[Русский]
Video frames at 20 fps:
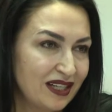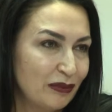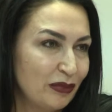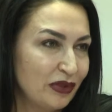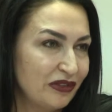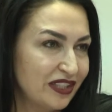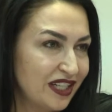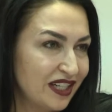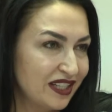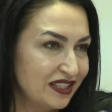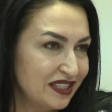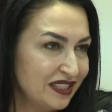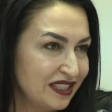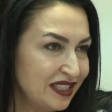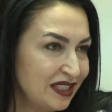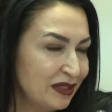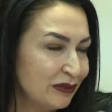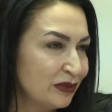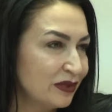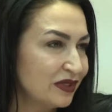По
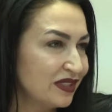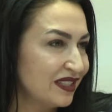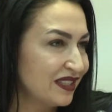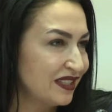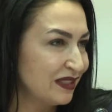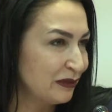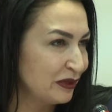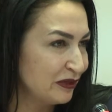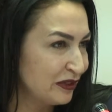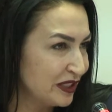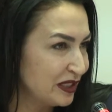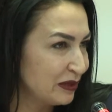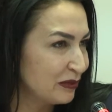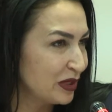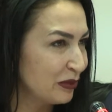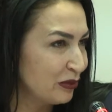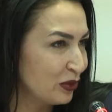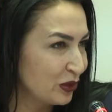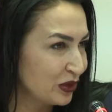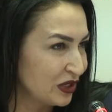выходным э, мы видим
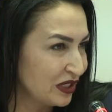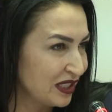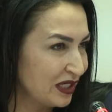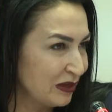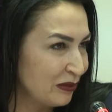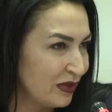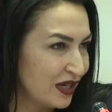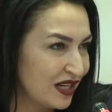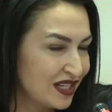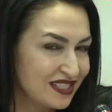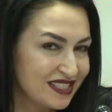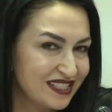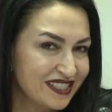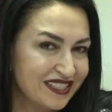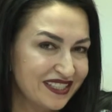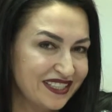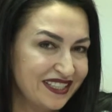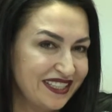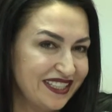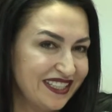заполненные
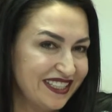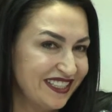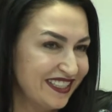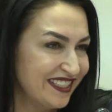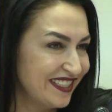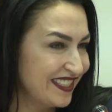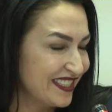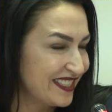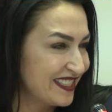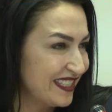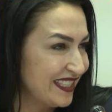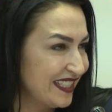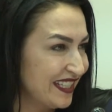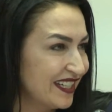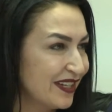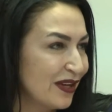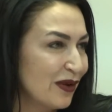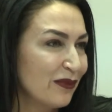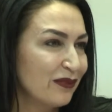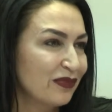базы, и
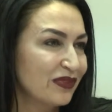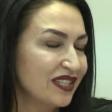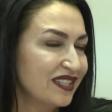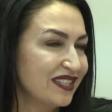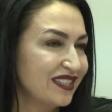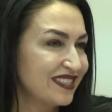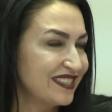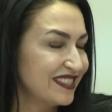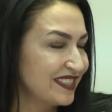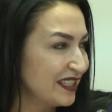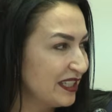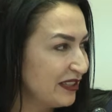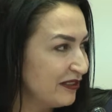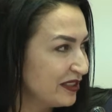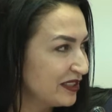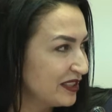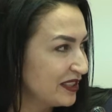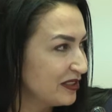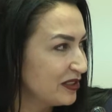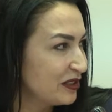если Сергей
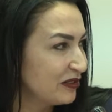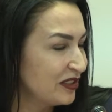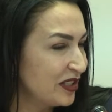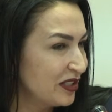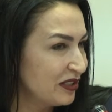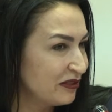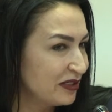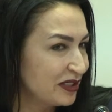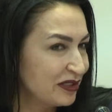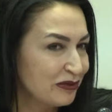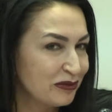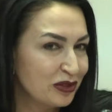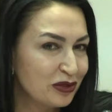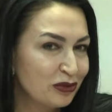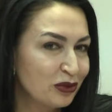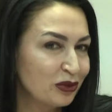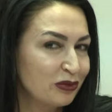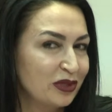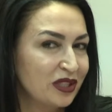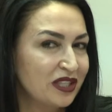Викторович, Евгений Владимирович
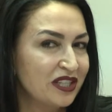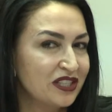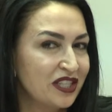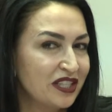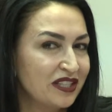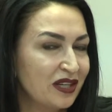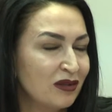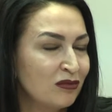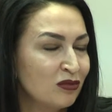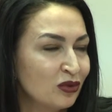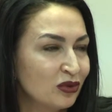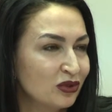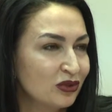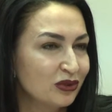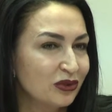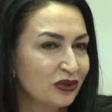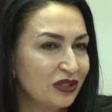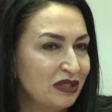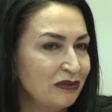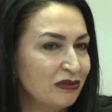будут продолжать
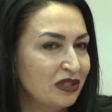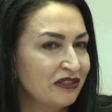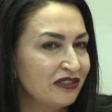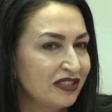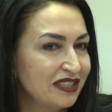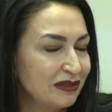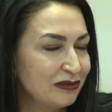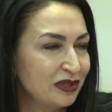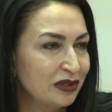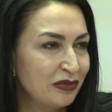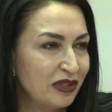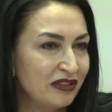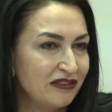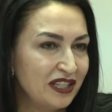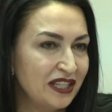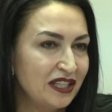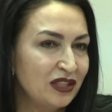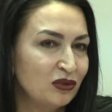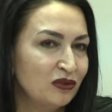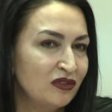работу именно в этом
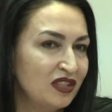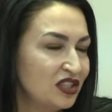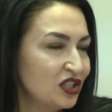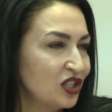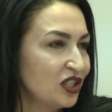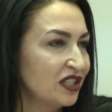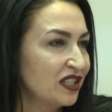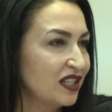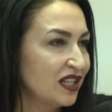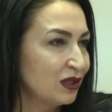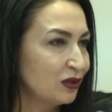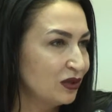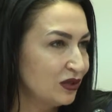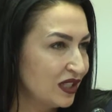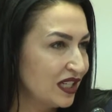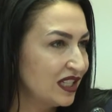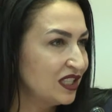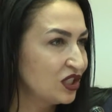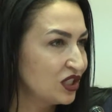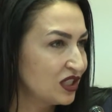направлении, увеличения
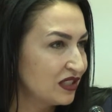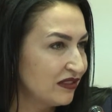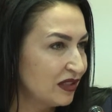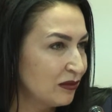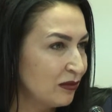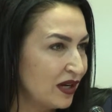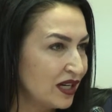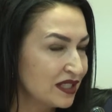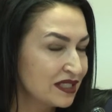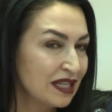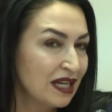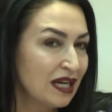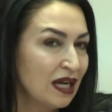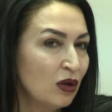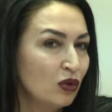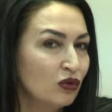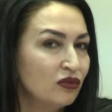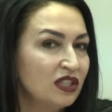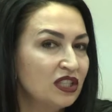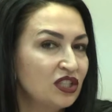количества баз,
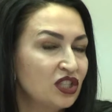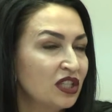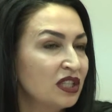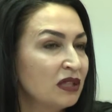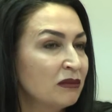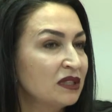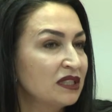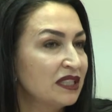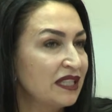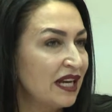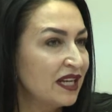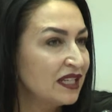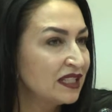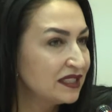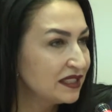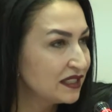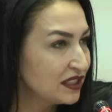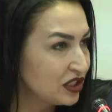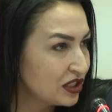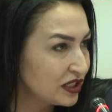увеличения
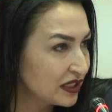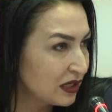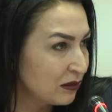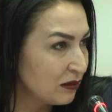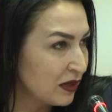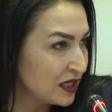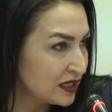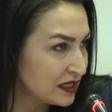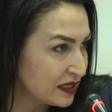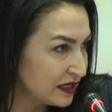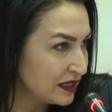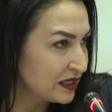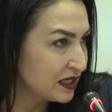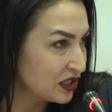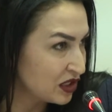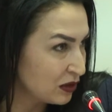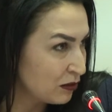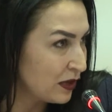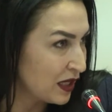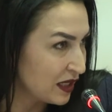материально-технической базы этих
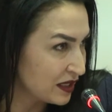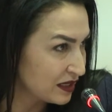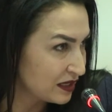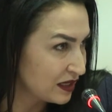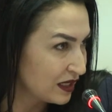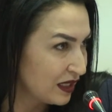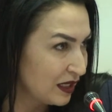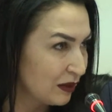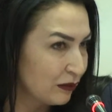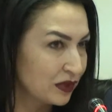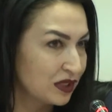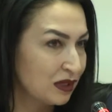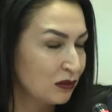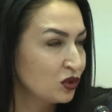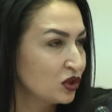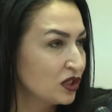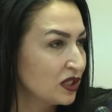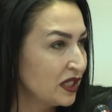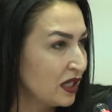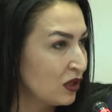же баз, потому
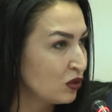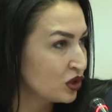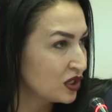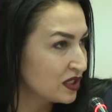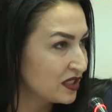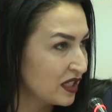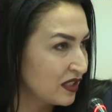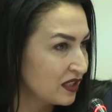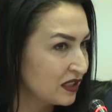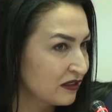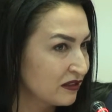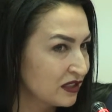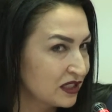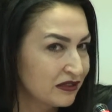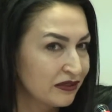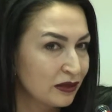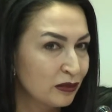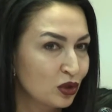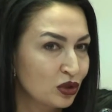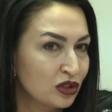что я уже сталкивалась
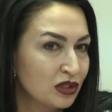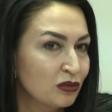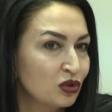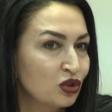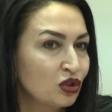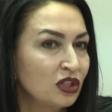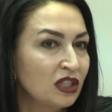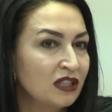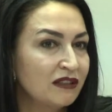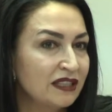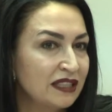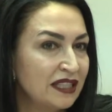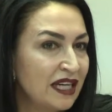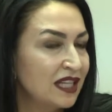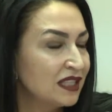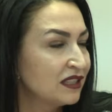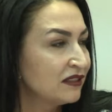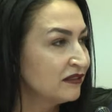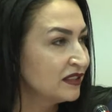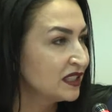с вопросом, что не хватает
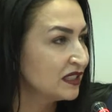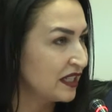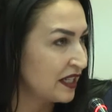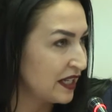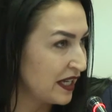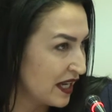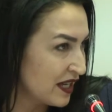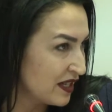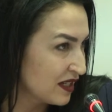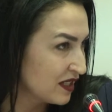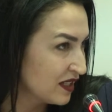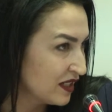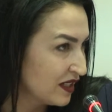хватает инвентаря